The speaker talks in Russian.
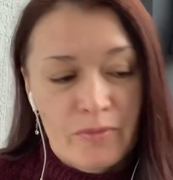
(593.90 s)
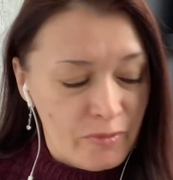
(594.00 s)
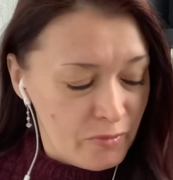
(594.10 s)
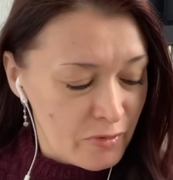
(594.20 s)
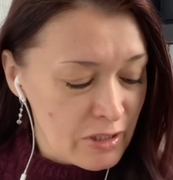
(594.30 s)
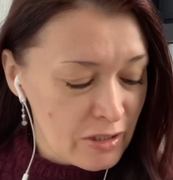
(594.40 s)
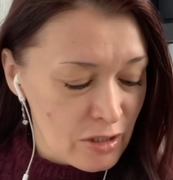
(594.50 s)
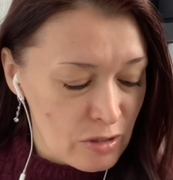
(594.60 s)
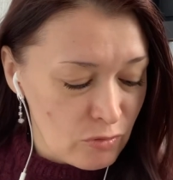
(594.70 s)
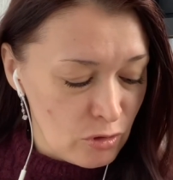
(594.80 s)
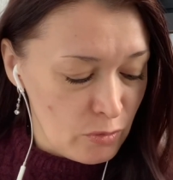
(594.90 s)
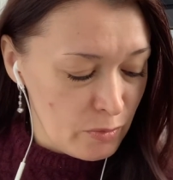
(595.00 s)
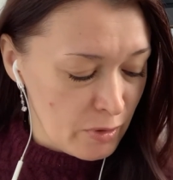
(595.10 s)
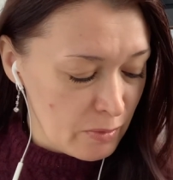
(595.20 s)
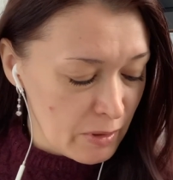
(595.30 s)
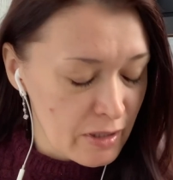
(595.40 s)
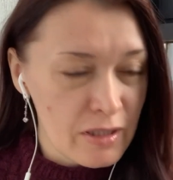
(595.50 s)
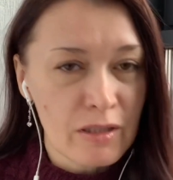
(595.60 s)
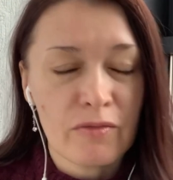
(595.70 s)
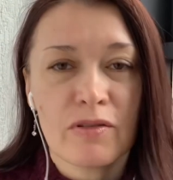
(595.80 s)
в один из своих любимых
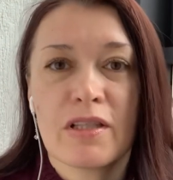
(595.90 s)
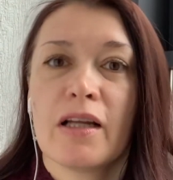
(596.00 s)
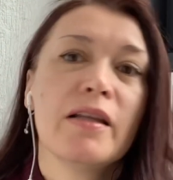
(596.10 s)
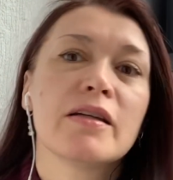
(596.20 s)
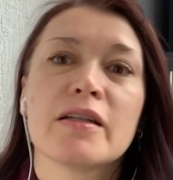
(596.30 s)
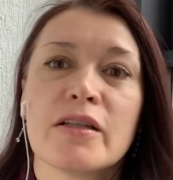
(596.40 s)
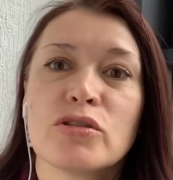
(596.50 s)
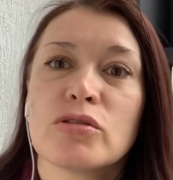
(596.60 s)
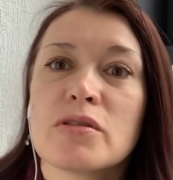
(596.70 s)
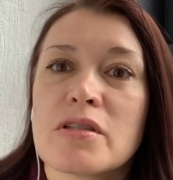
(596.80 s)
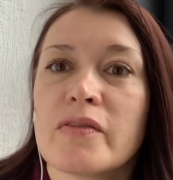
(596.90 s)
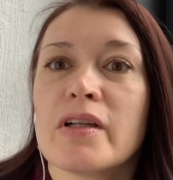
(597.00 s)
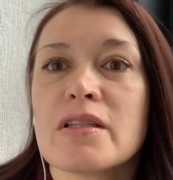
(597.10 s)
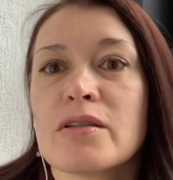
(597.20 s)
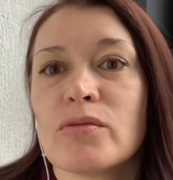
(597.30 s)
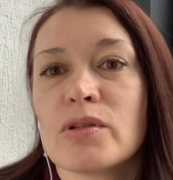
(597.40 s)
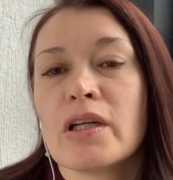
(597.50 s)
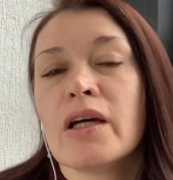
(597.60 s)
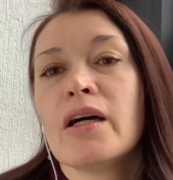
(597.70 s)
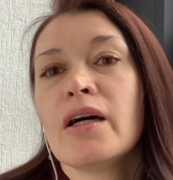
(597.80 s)
магазинов вязальных. Раньше назывался он
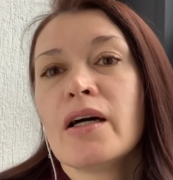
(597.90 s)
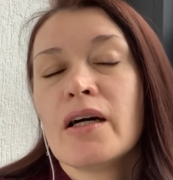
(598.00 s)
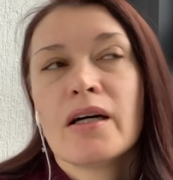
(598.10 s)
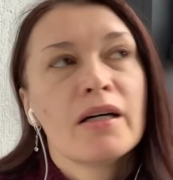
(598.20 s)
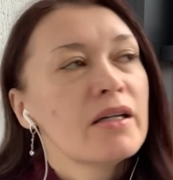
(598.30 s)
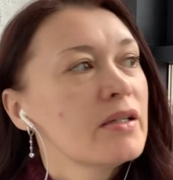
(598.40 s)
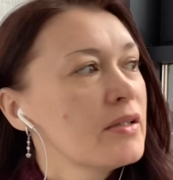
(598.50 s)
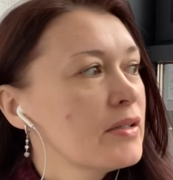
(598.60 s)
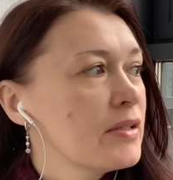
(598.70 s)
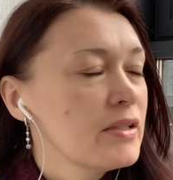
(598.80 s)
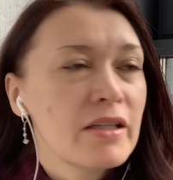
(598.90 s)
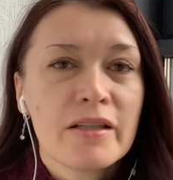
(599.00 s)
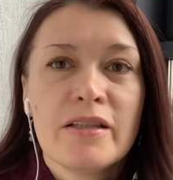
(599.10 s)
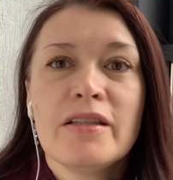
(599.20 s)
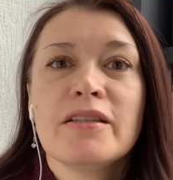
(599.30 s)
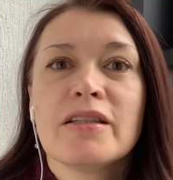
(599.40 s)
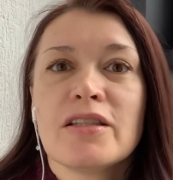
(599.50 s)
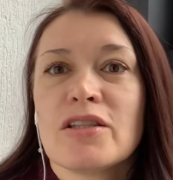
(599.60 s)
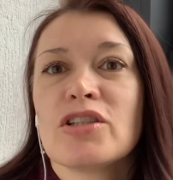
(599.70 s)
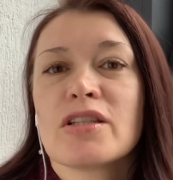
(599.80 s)
э, Ека
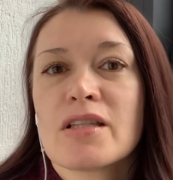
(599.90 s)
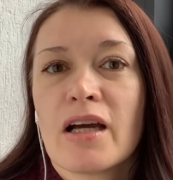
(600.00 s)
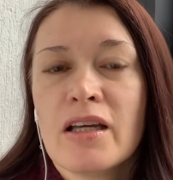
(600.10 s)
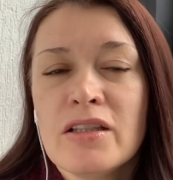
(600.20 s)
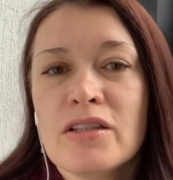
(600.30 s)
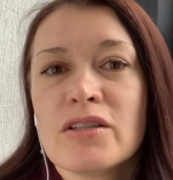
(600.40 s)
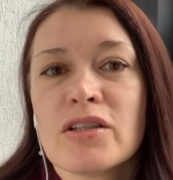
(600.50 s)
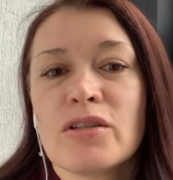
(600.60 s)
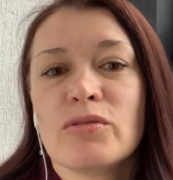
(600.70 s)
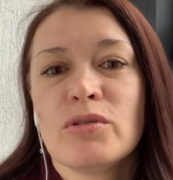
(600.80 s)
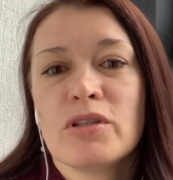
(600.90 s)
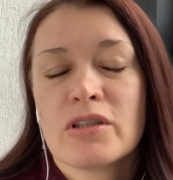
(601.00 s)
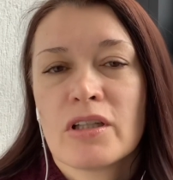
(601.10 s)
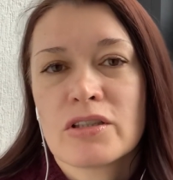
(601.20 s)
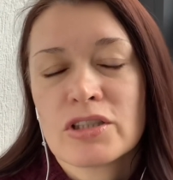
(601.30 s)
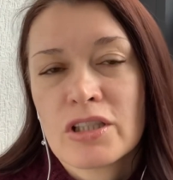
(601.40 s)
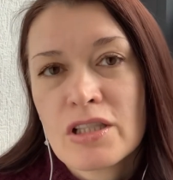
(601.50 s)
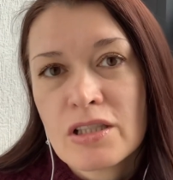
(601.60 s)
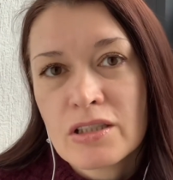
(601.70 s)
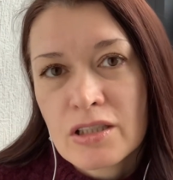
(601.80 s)
нитки, сейчас Ай нитки. У них также
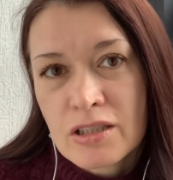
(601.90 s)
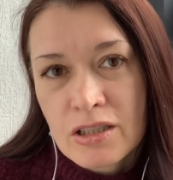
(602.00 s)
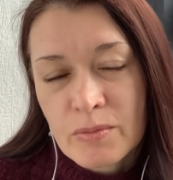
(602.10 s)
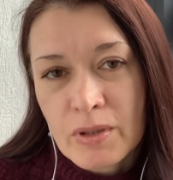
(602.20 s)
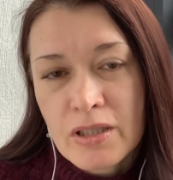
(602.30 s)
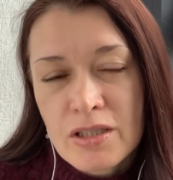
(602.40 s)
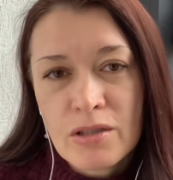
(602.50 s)
есть интернет-магазин у